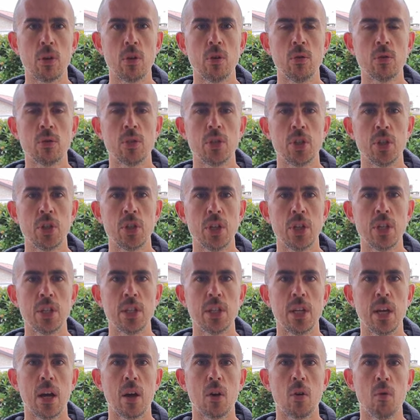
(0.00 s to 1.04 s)
che non si è
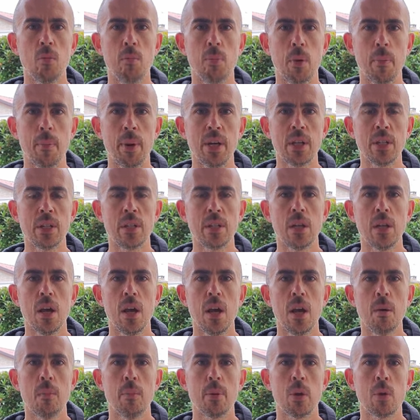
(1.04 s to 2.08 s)
scesi a compromessi
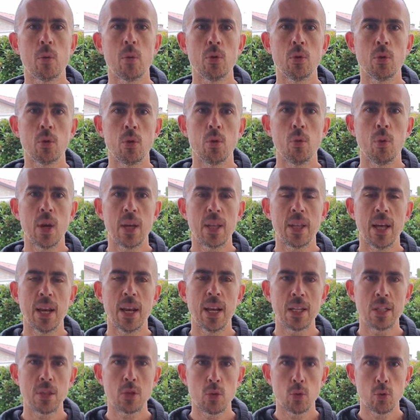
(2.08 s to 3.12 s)
per quanto riguarda
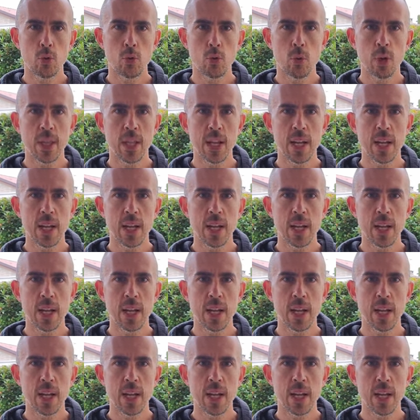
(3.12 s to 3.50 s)
la struttura